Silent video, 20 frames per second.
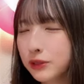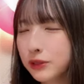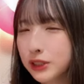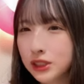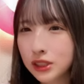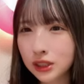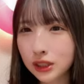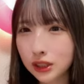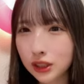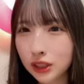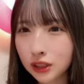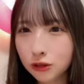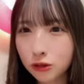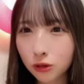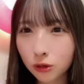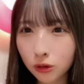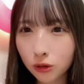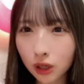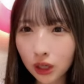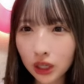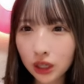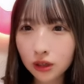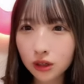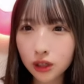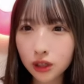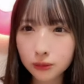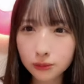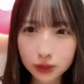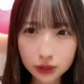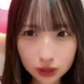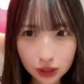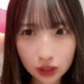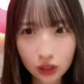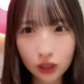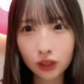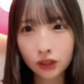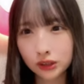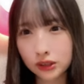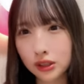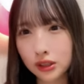めっちゃ似てる子がいるいません
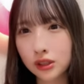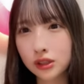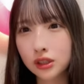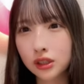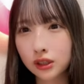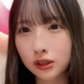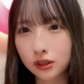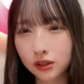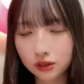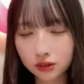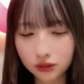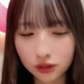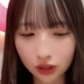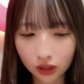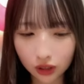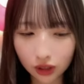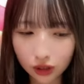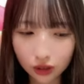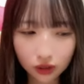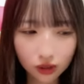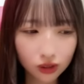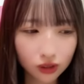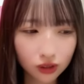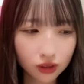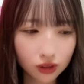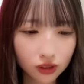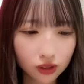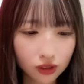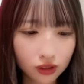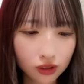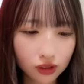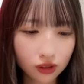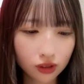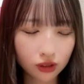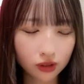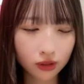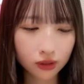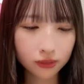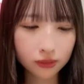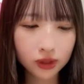か3人ぐらい
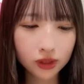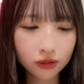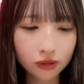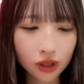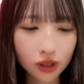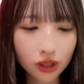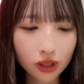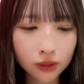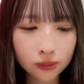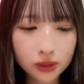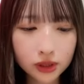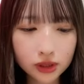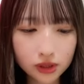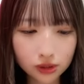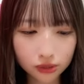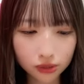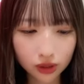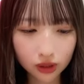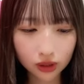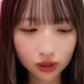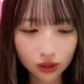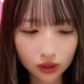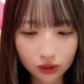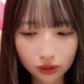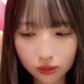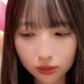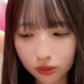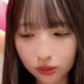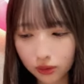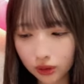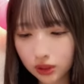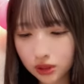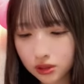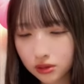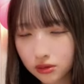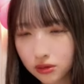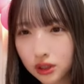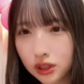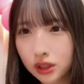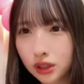えみんなわかりますこれこれ私
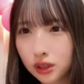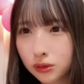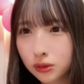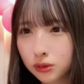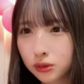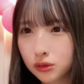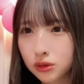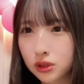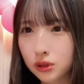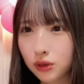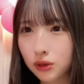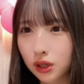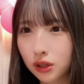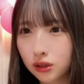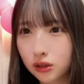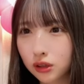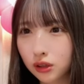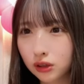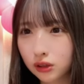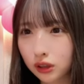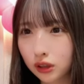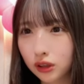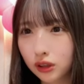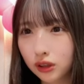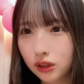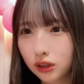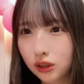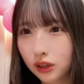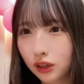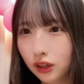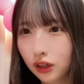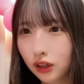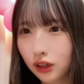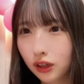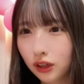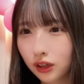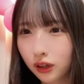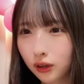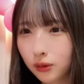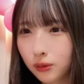の言いたいことさわかるかな
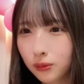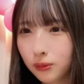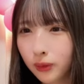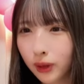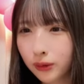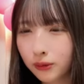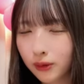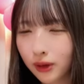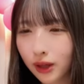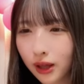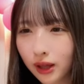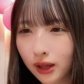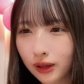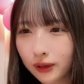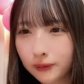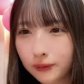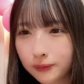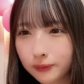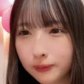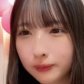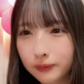こんばんは